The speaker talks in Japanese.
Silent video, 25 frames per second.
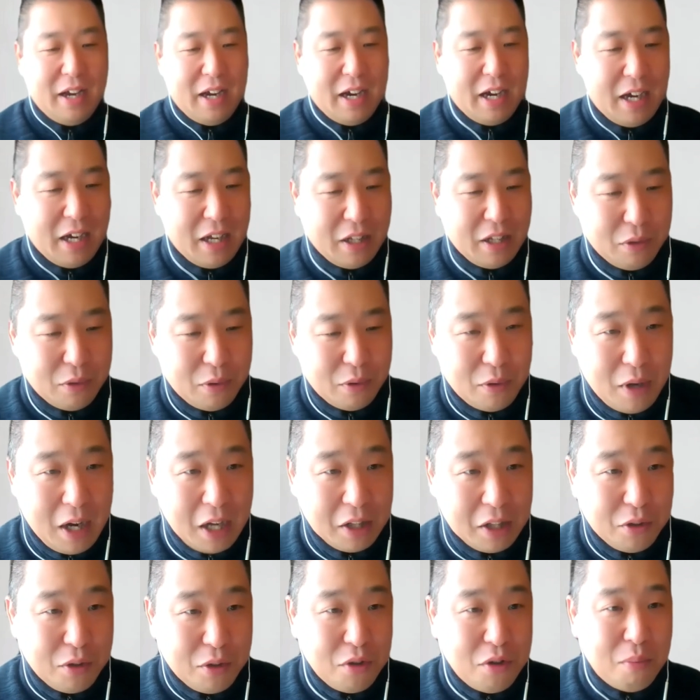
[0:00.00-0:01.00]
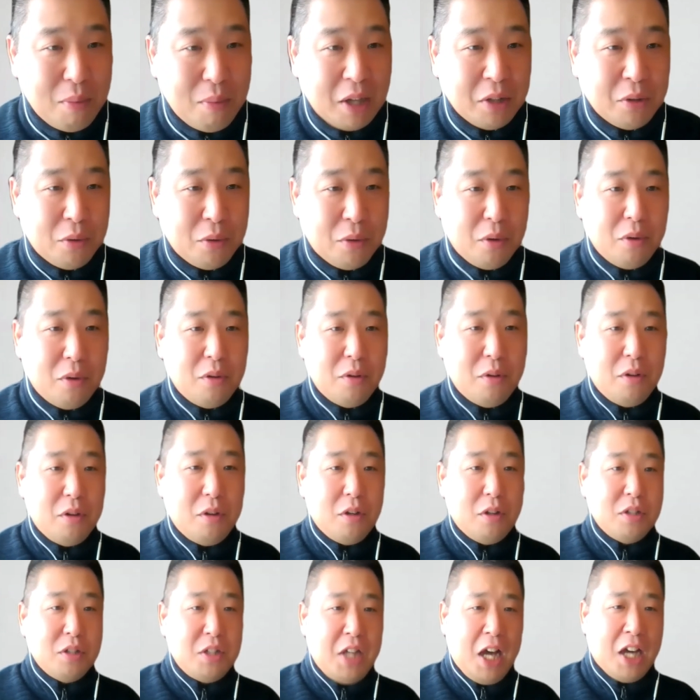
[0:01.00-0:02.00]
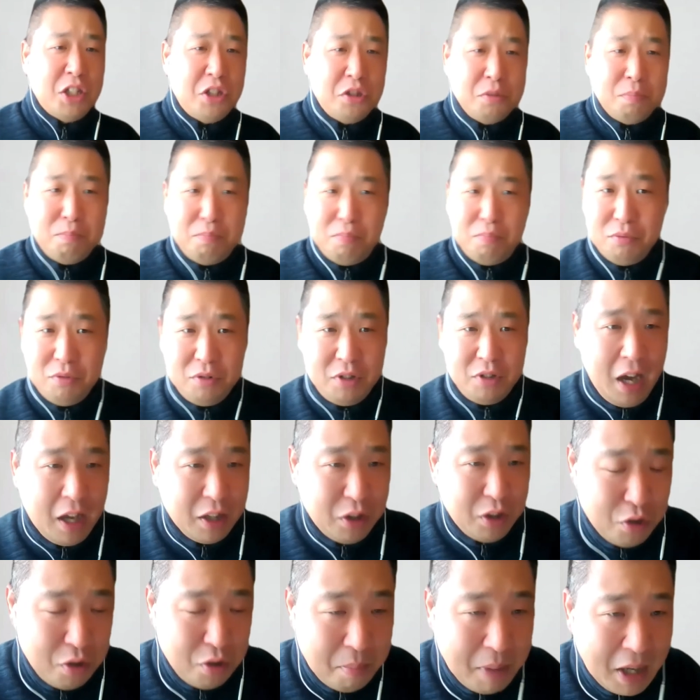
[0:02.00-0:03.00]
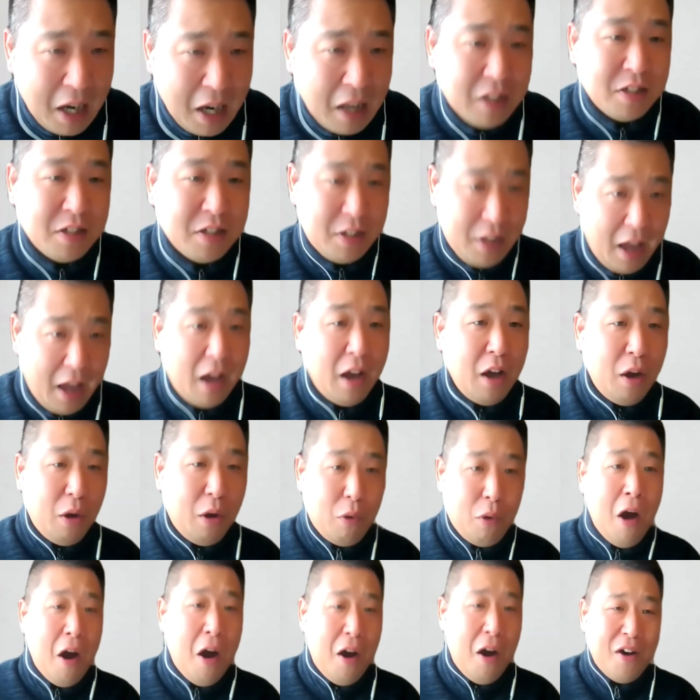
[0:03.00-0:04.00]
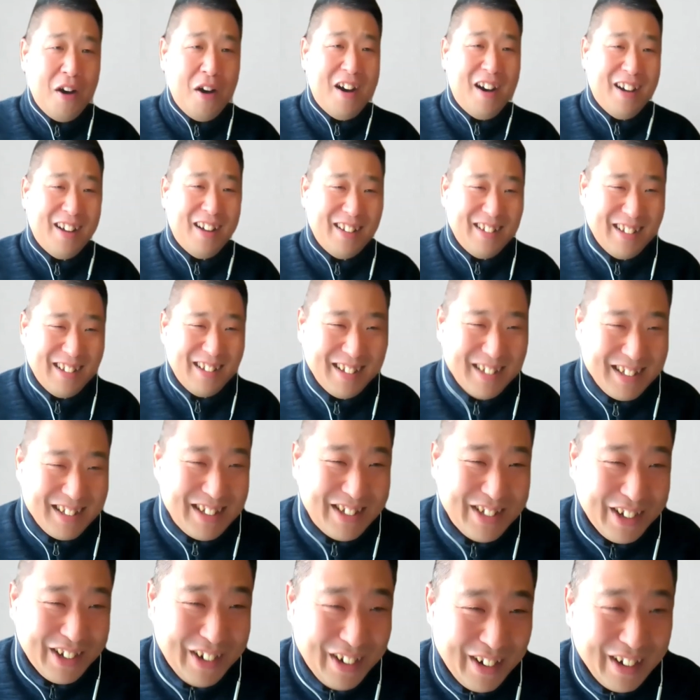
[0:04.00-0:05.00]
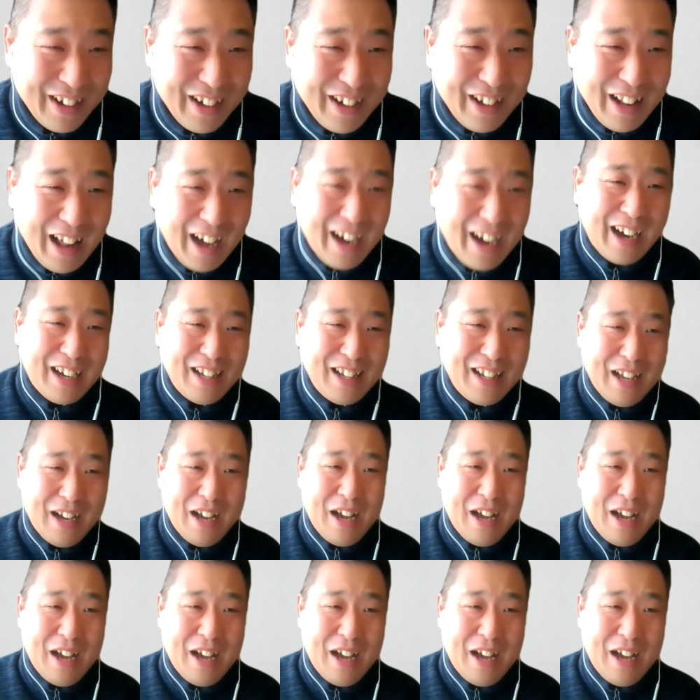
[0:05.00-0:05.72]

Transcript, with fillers: あの、あっという間の、30分ってあっという間なんですね。ほんと、なんか、